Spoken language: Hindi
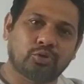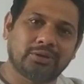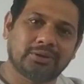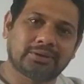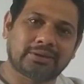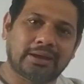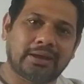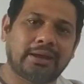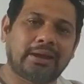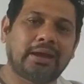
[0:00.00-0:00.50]

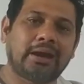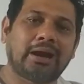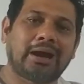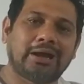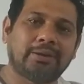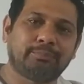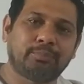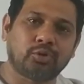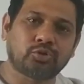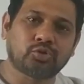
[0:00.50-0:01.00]
क्या है
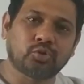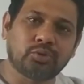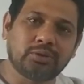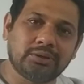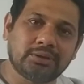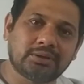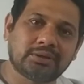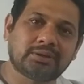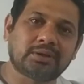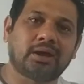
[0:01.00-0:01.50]

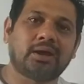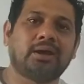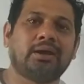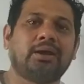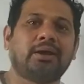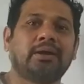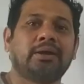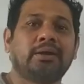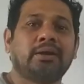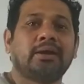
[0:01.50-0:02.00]
हाइपोटोनिक क्या
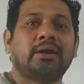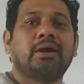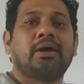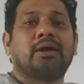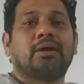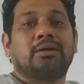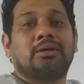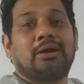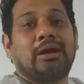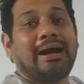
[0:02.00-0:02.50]
है
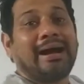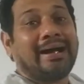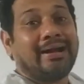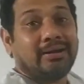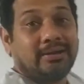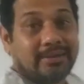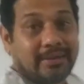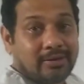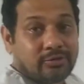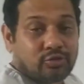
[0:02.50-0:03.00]

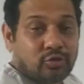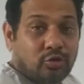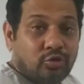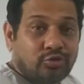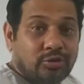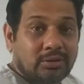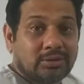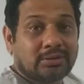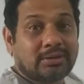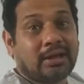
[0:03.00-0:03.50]
आइडियल
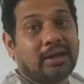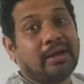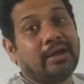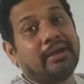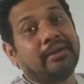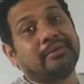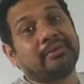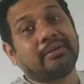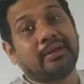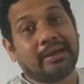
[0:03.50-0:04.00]
सॉल्यूशन क्या है
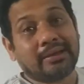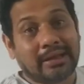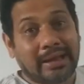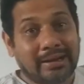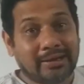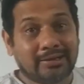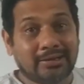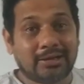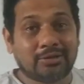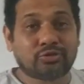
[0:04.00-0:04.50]
नॉन
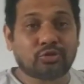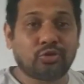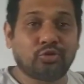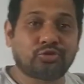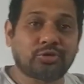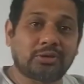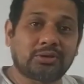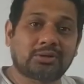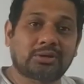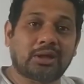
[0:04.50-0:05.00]
आइडियल
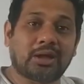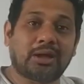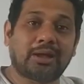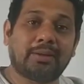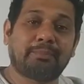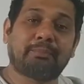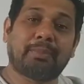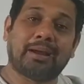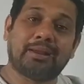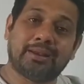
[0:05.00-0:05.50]
सॉल्यूशन क्या है
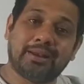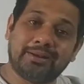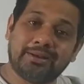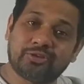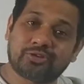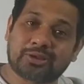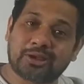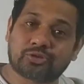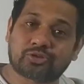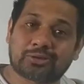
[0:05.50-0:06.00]
पहले ही
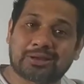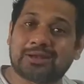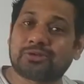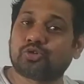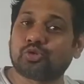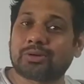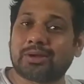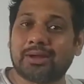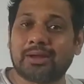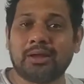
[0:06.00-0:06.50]
डिस्कस कर
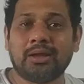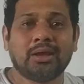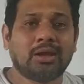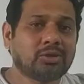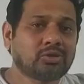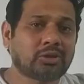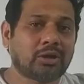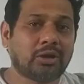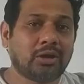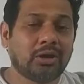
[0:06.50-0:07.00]
चुके हैं
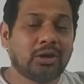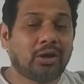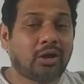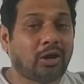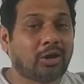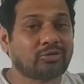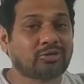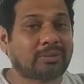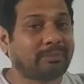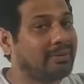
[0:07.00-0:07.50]
तो और
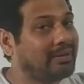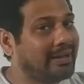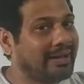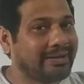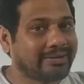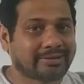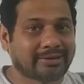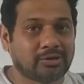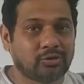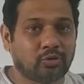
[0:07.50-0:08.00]
इसके पहले
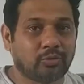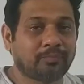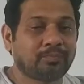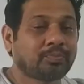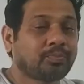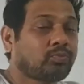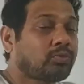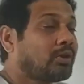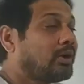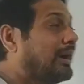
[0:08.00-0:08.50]
हेनरी लो
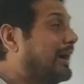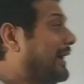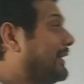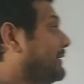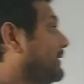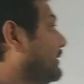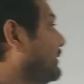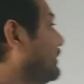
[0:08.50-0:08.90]
आइए